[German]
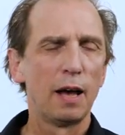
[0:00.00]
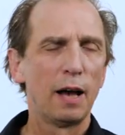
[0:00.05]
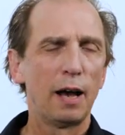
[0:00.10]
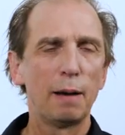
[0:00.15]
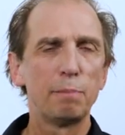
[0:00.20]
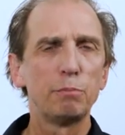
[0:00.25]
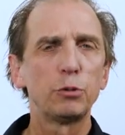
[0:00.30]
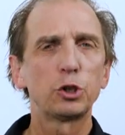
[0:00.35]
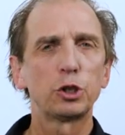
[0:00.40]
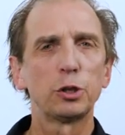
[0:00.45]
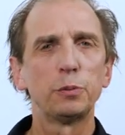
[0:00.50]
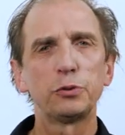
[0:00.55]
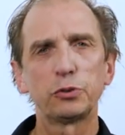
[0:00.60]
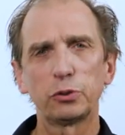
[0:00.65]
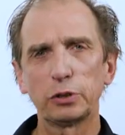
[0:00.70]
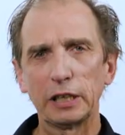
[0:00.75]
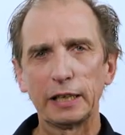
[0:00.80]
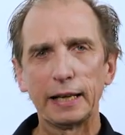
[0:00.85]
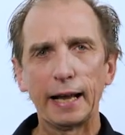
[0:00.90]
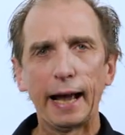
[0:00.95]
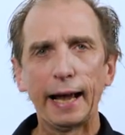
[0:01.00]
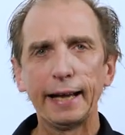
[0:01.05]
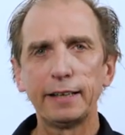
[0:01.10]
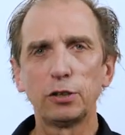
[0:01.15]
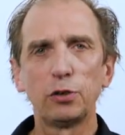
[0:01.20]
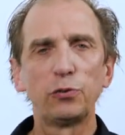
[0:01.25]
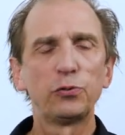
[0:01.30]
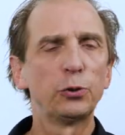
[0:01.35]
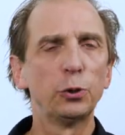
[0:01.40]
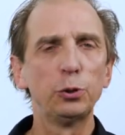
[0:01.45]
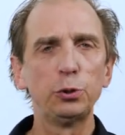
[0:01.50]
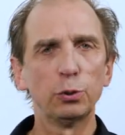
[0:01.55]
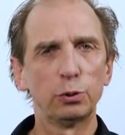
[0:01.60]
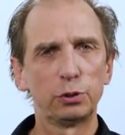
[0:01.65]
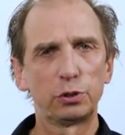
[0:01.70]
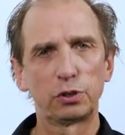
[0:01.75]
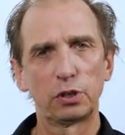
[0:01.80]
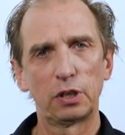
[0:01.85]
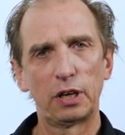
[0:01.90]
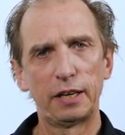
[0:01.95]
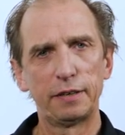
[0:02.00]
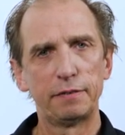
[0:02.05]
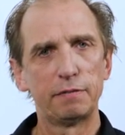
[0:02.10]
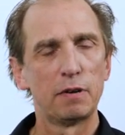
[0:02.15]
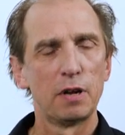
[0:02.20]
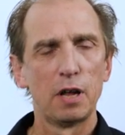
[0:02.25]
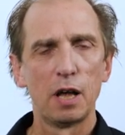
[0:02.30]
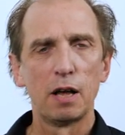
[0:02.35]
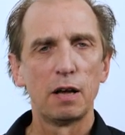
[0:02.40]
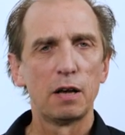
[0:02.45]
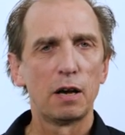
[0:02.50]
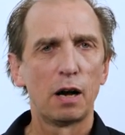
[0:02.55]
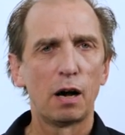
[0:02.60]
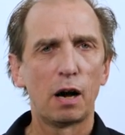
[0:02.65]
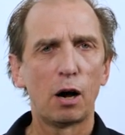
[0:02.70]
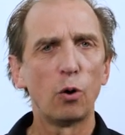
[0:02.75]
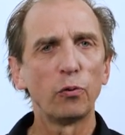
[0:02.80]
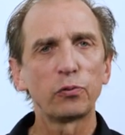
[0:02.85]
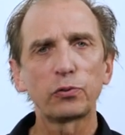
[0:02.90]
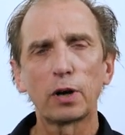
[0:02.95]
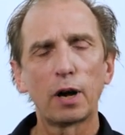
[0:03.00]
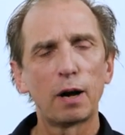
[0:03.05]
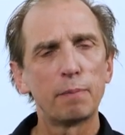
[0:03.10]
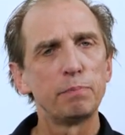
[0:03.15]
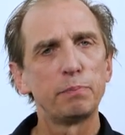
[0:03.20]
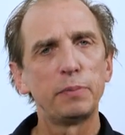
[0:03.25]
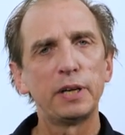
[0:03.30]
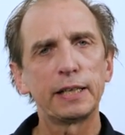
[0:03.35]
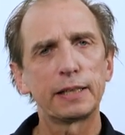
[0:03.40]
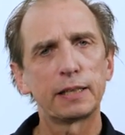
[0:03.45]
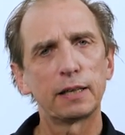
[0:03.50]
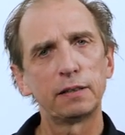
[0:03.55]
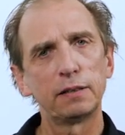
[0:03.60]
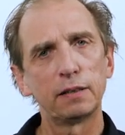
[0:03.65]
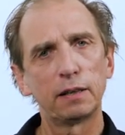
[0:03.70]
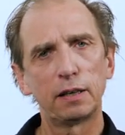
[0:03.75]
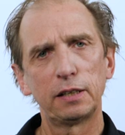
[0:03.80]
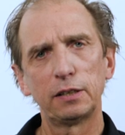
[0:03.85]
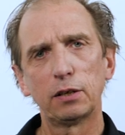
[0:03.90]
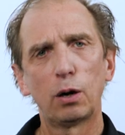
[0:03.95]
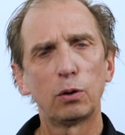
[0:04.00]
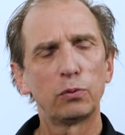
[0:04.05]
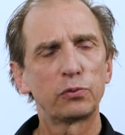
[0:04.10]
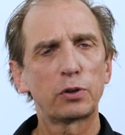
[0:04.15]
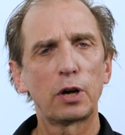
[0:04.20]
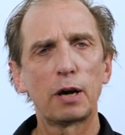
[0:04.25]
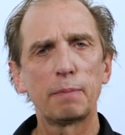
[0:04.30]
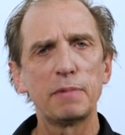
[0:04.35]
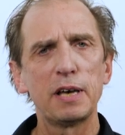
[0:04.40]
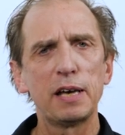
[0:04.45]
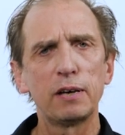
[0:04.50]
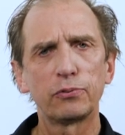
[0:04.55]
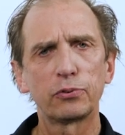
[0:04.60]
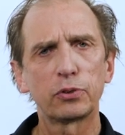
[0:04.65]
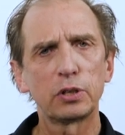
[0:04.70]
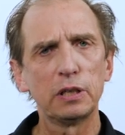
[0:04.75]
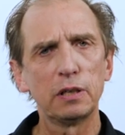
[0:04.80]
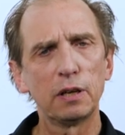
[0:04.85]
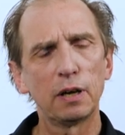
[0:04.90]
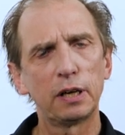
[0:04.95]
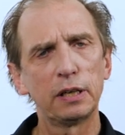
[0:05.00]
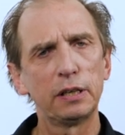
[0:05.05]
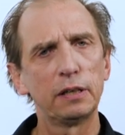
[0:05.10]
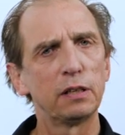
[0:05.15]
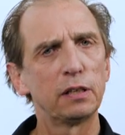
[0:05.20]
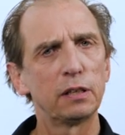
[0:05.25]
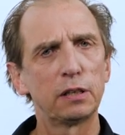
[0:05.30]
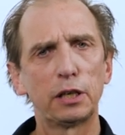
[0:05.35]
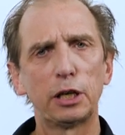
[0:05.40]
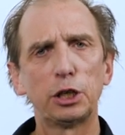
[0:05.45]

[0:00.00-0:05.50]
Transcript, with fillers: haben bestimmt so ihren eigenen Fundus an Aufgabenblättern, an Aufgabenheften, an äh,